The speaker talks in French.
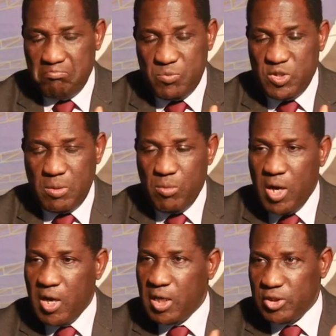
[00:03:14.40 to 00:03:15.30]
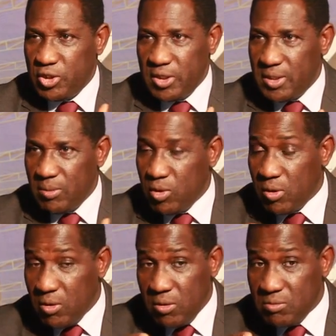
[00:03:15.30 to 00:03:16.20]
seulement engagé,
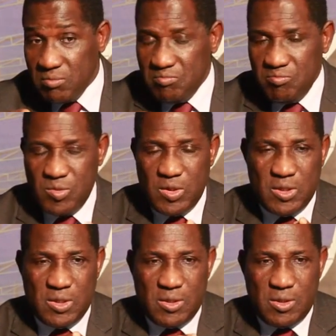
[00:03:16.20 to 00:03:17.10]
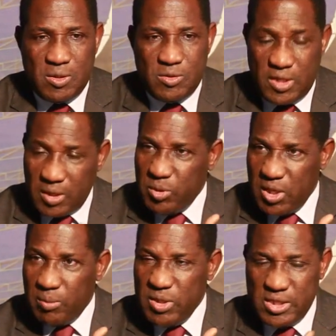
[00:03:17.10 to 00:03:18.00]
d'abord euh,
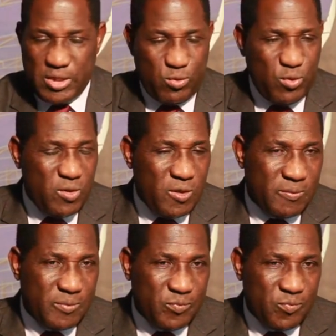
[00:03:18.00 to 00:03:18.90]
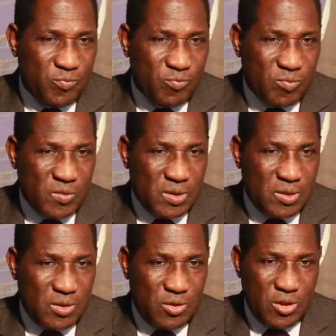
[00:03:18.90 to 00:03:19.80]
terminant mes études.
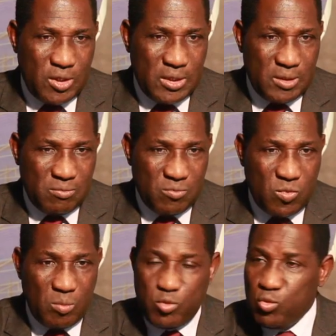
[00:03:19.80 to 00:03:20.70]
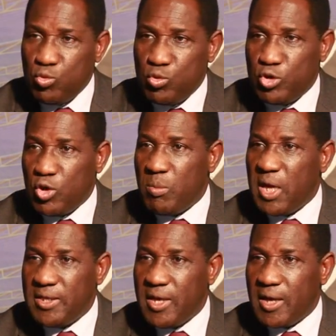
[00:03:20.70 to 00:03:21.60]
J'ai comme tout jeune
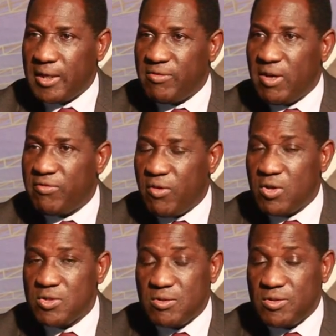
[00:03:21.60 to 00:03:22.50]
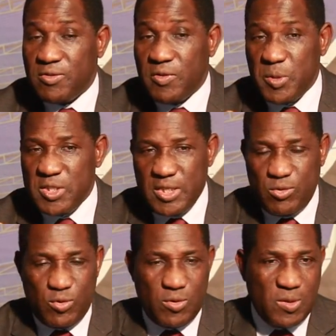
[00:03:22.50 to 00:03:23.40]
Malien arrivé en France, je fais mes
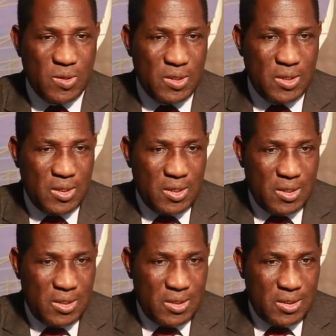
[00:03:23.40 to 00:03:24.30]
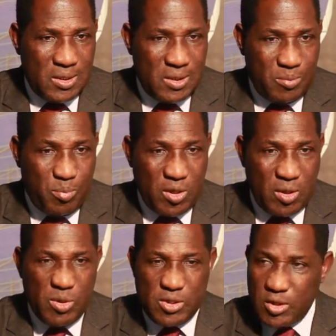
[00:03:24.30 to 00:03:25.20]
études. Et pendant
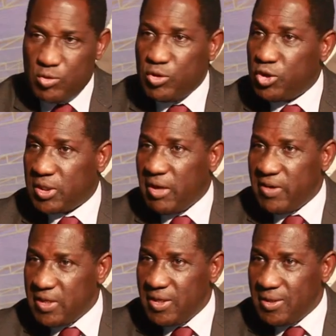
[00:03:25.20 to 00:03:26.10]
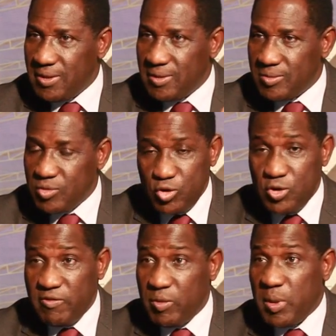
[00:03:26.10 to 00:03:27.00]
mes études, j'ai travaillé, parce que je
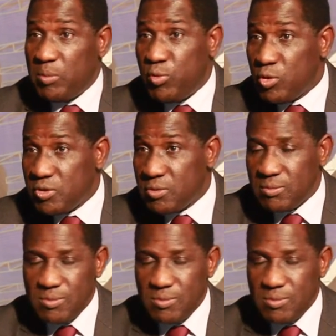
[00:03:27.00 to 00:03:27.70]
n'avais pas de bourse.